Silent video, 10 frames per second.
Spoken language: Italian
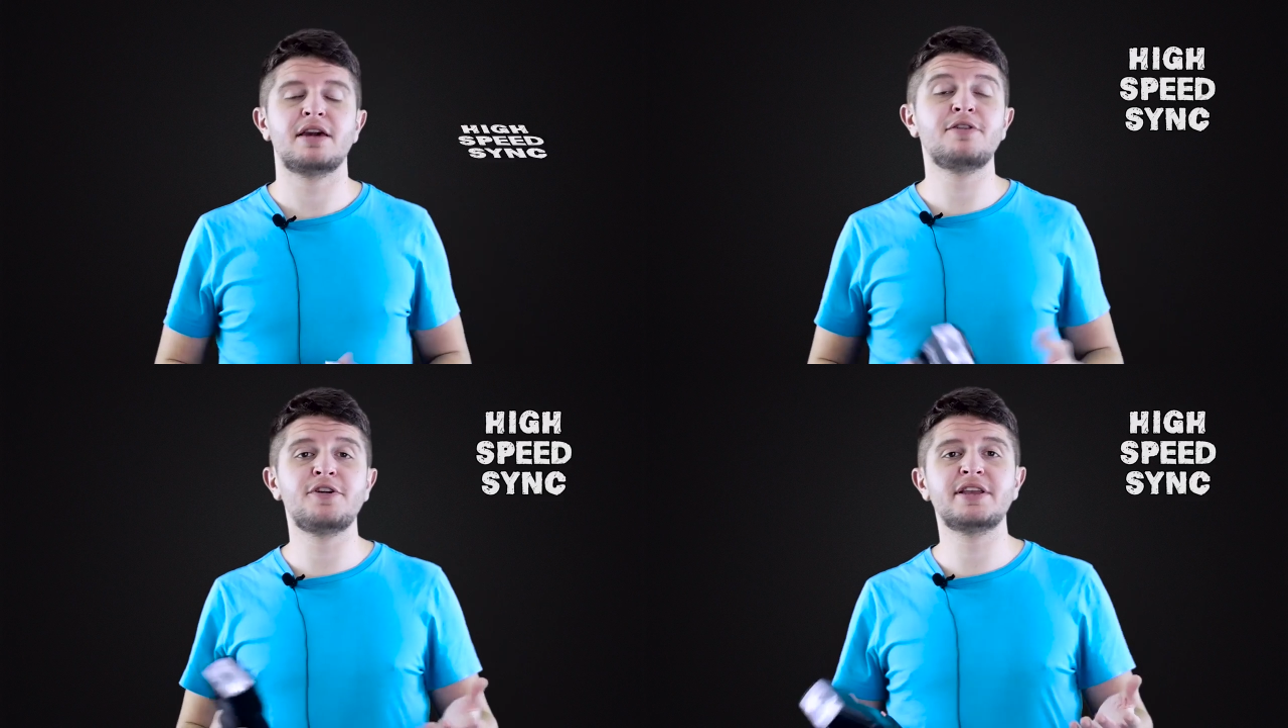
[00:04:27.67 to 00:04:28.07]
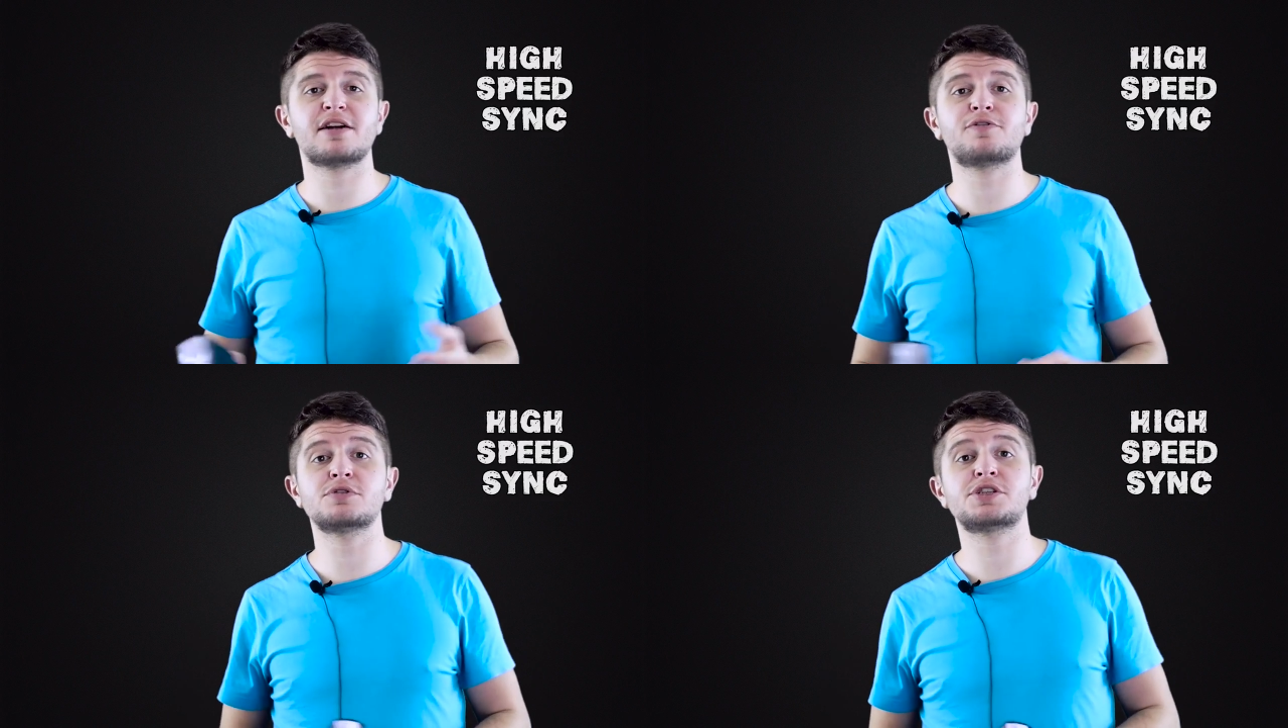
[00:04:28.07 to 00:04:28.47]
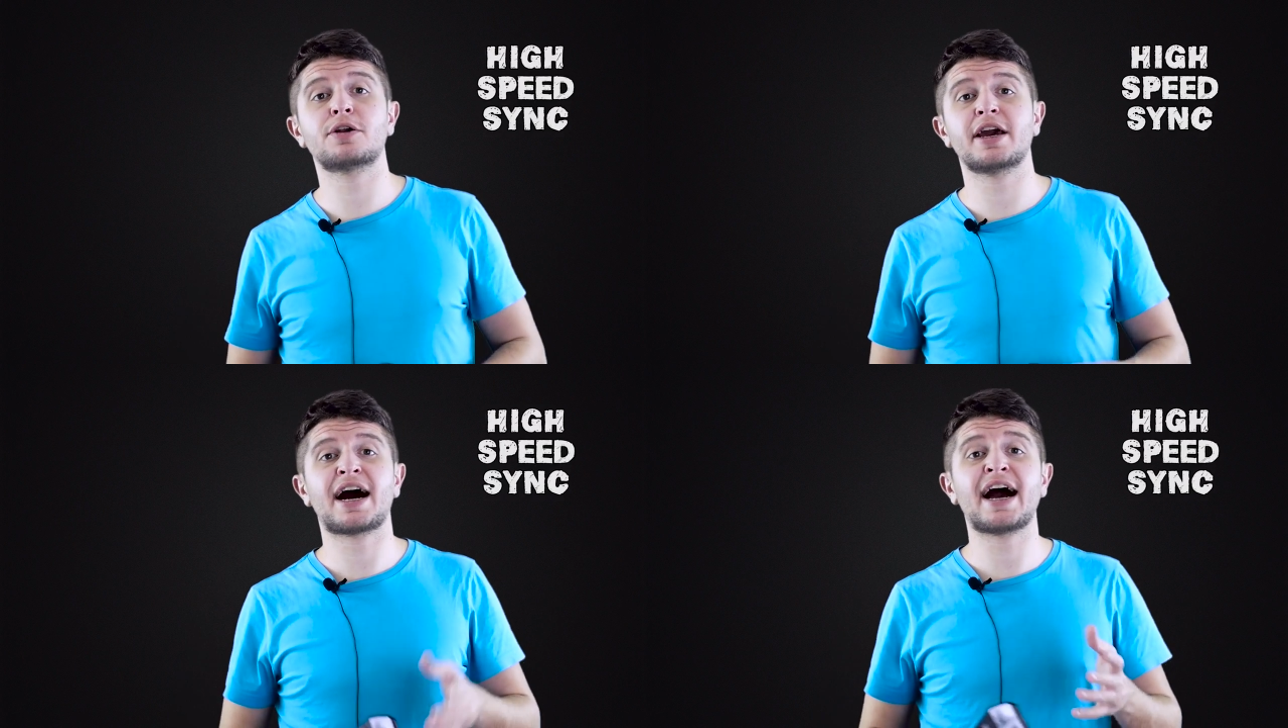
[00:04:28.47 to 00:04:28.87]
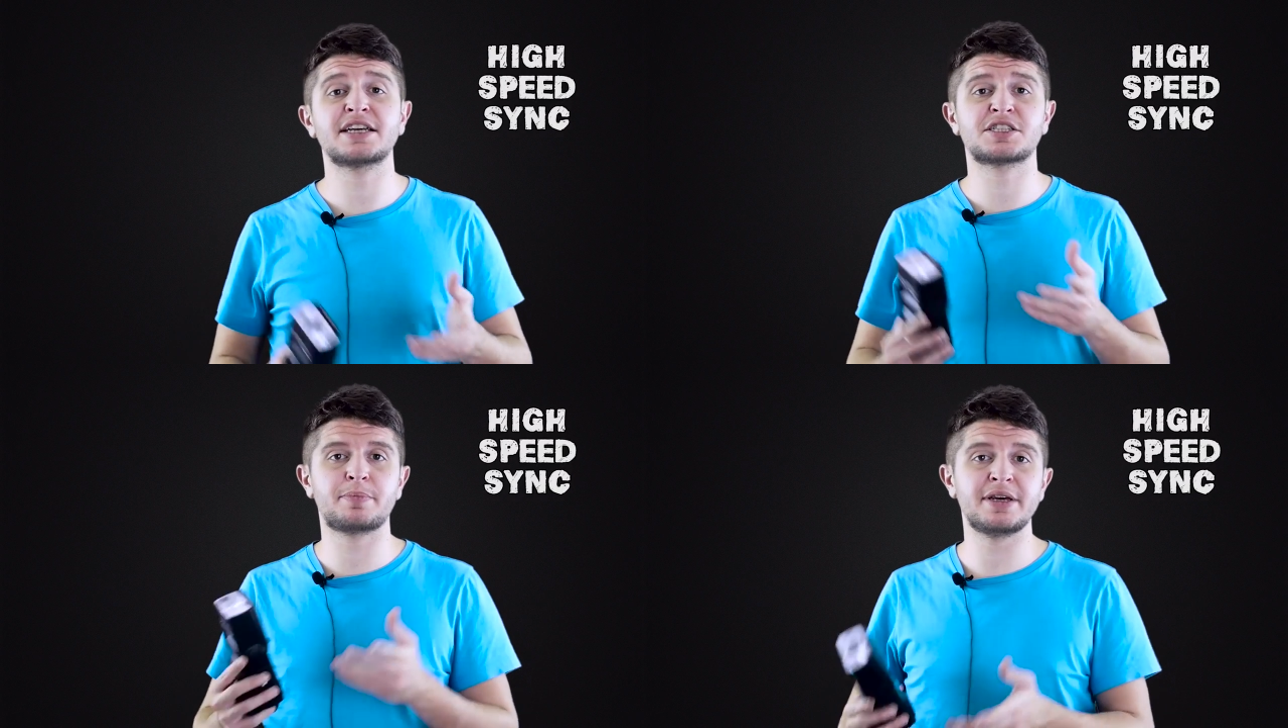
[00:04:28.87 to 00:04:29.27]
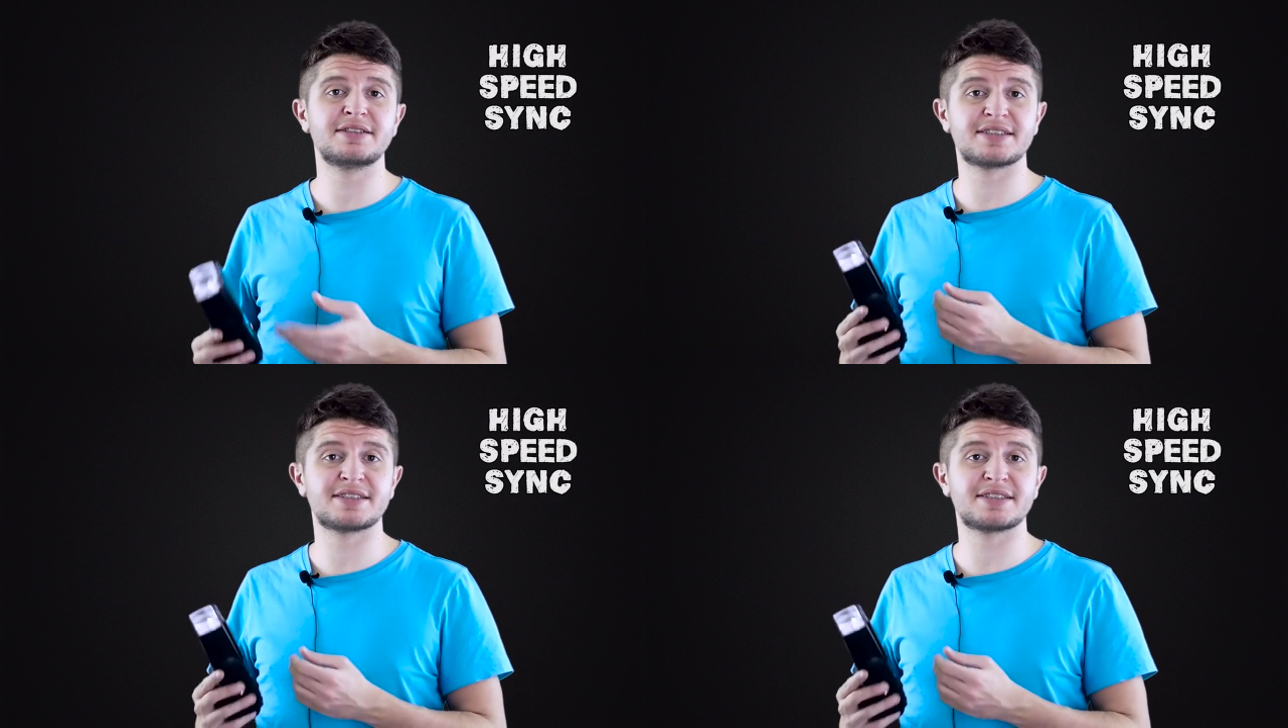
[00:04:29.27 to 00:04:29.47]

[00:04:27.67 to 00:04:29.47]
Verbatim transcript: Infine la funzione High Speed